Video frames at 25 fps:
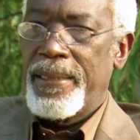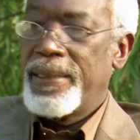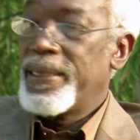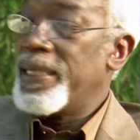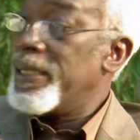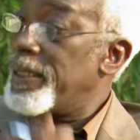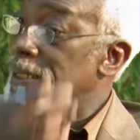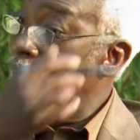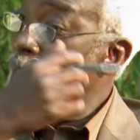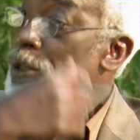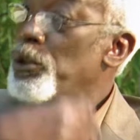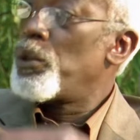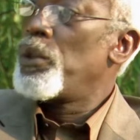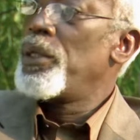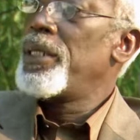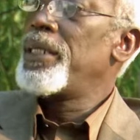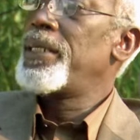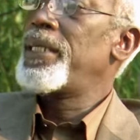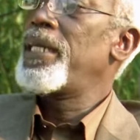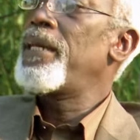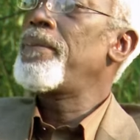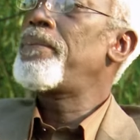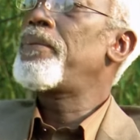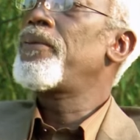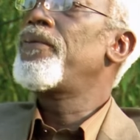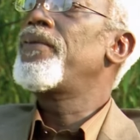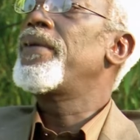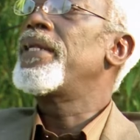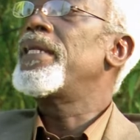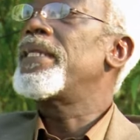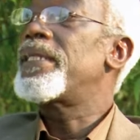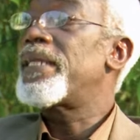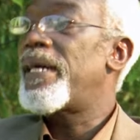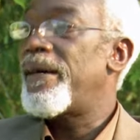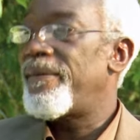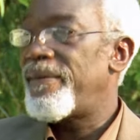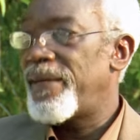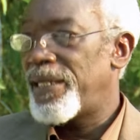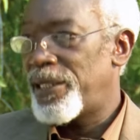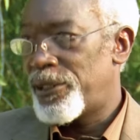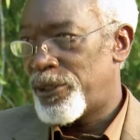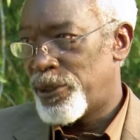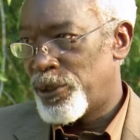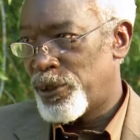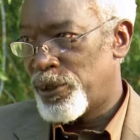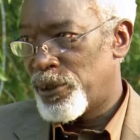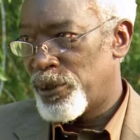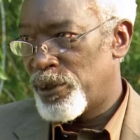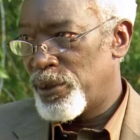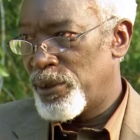des Indonésiens pour venir travailler
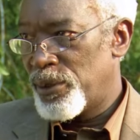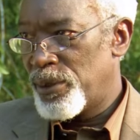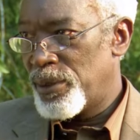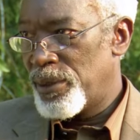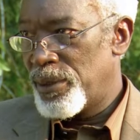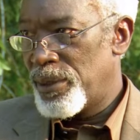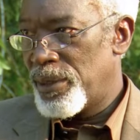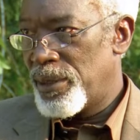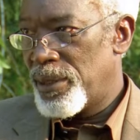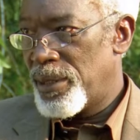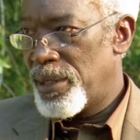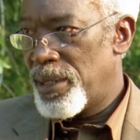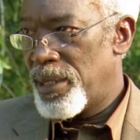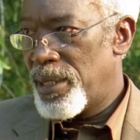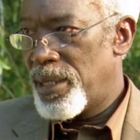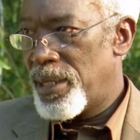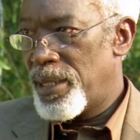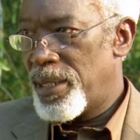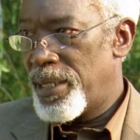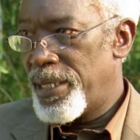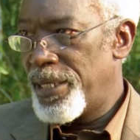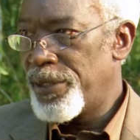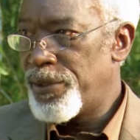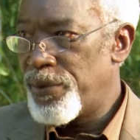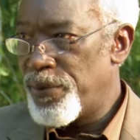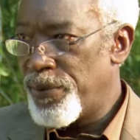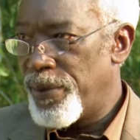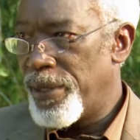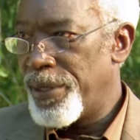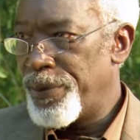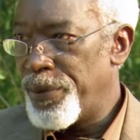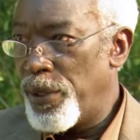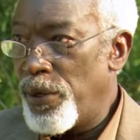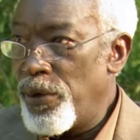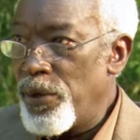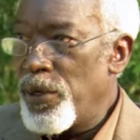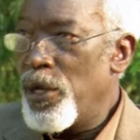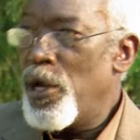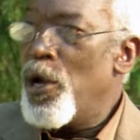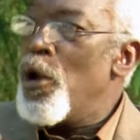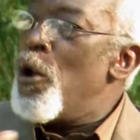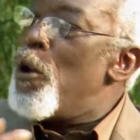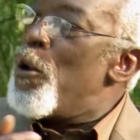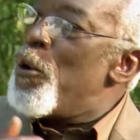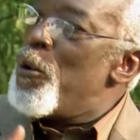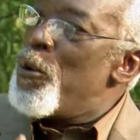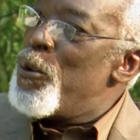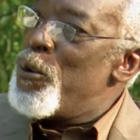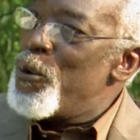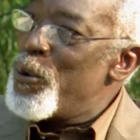chez eux. Mhm. Donc,
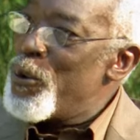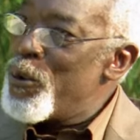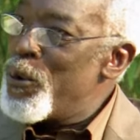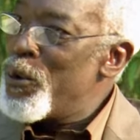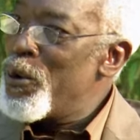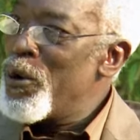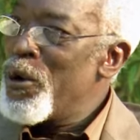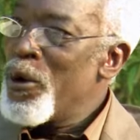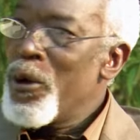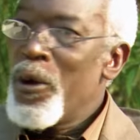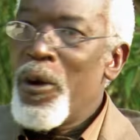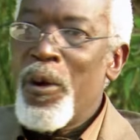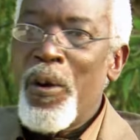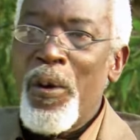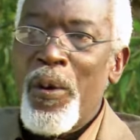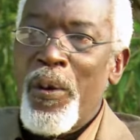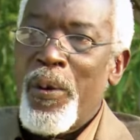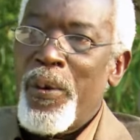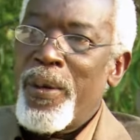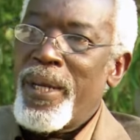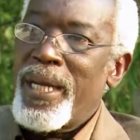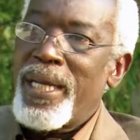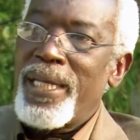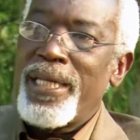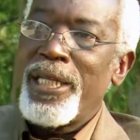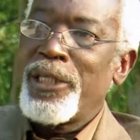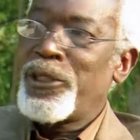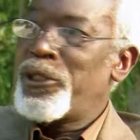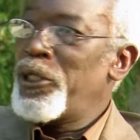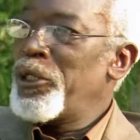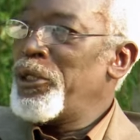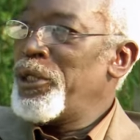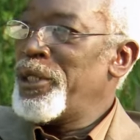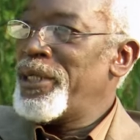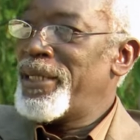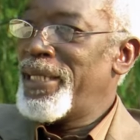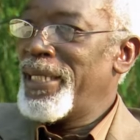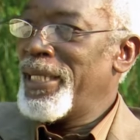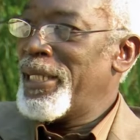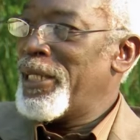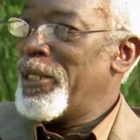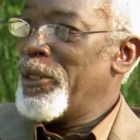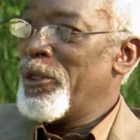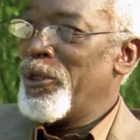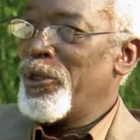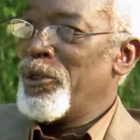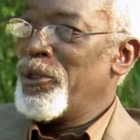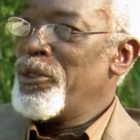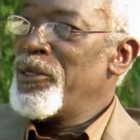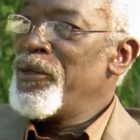nous, on a des jeunes ici qui
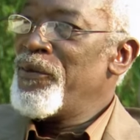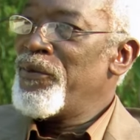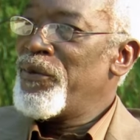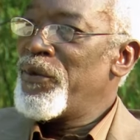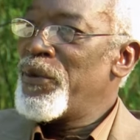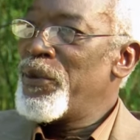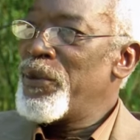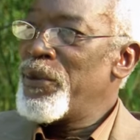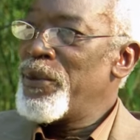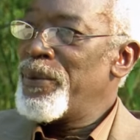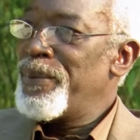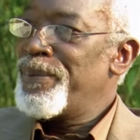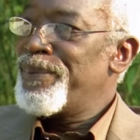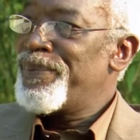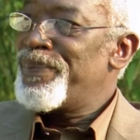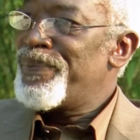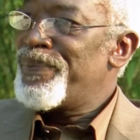ont niveau,